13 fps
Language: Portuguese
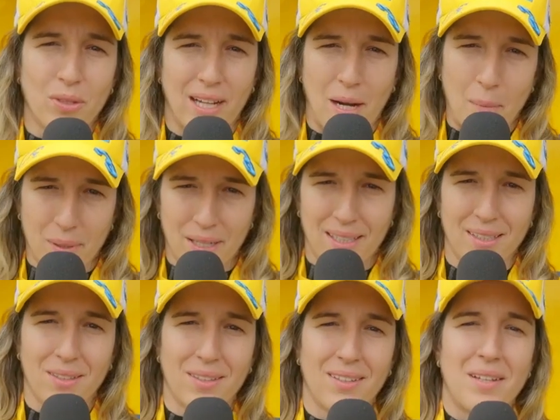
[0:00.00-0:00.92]
está
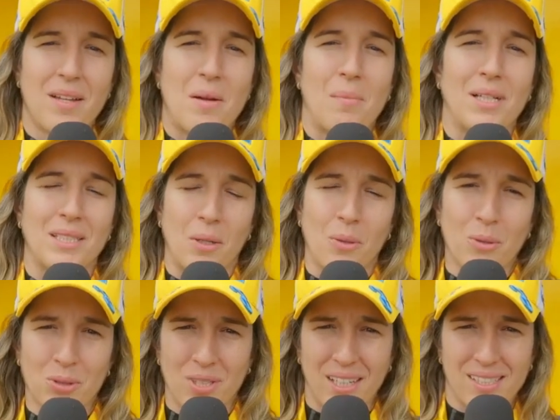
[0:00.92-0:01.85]
acabando, mas a
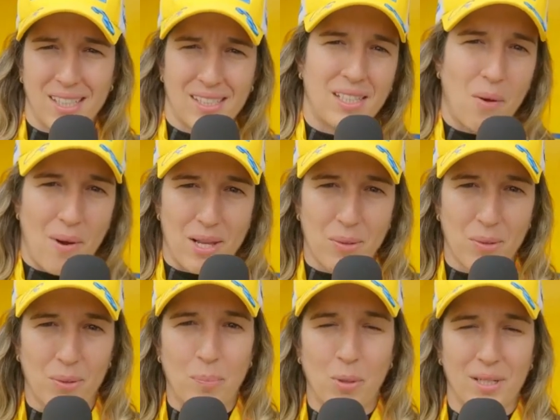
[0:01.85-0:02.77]
conscientização aí
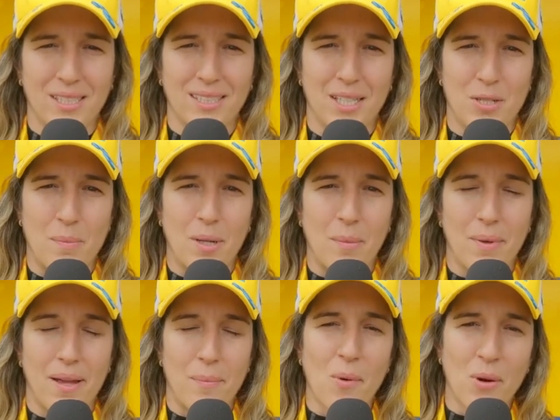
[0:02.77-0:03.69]
do pro câncer de
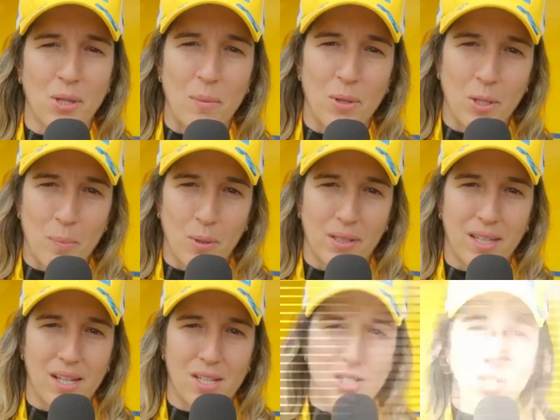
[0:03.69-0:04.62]
mama é muito, muito
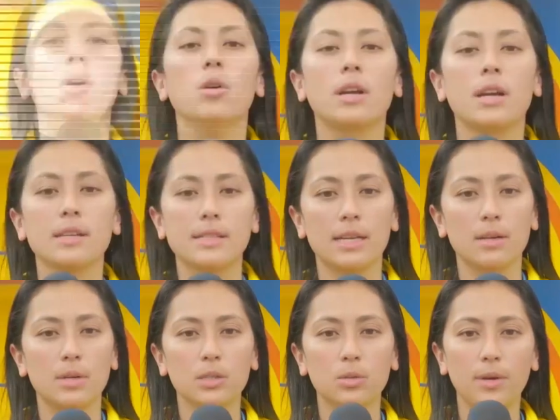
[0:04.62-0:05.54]
importante. Câncer
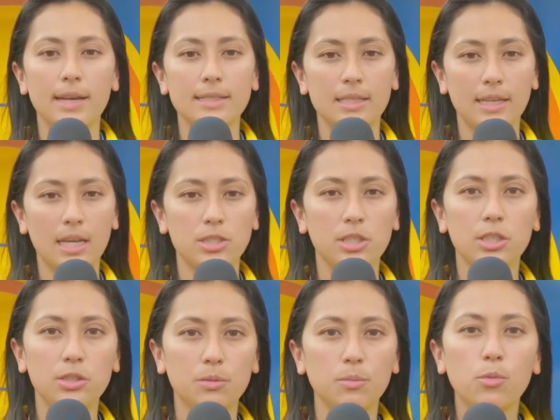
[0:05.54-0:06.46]
é uma doença que
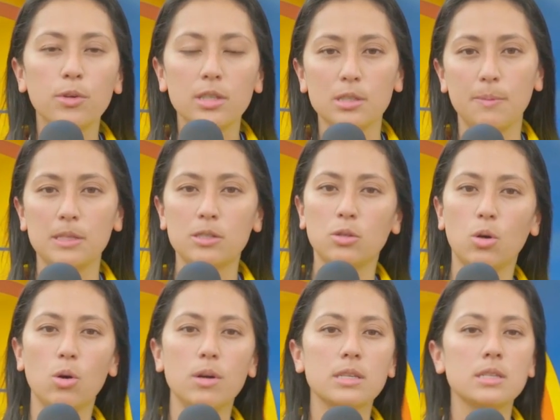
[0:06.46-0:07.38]
atinge muitas
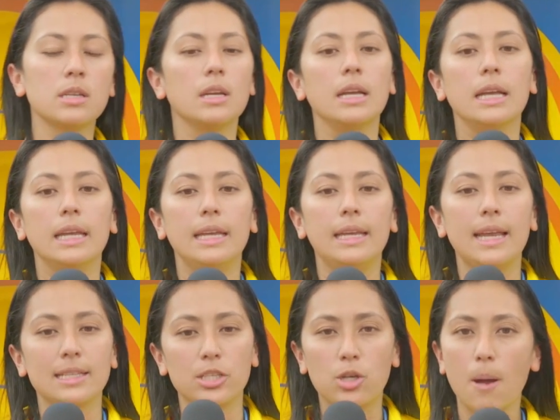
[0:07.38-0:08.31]
pessoas e
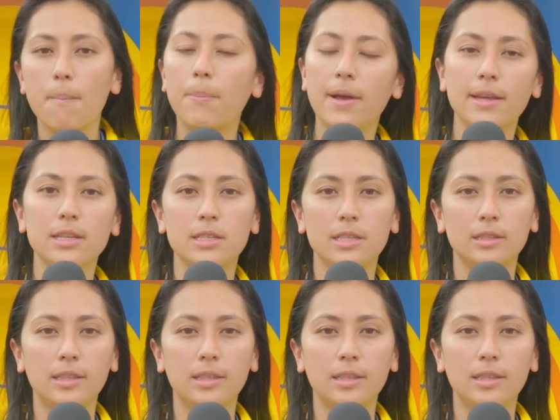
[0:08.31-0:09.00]
essas campanhas que